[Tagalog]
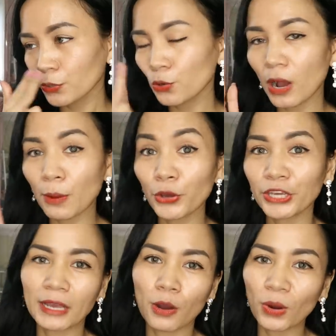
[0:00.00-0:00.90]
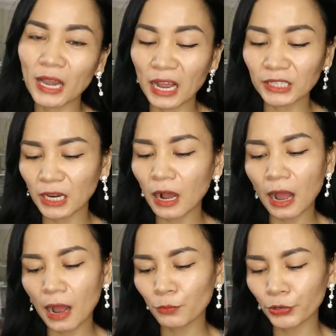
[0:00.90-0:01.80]
yung amoy niya, wala siyang
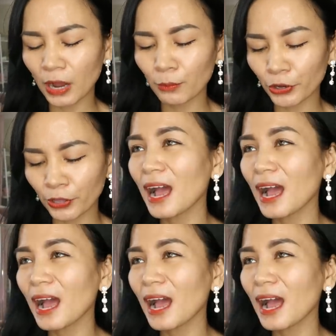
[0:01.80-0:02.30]
kaamoy-amoy.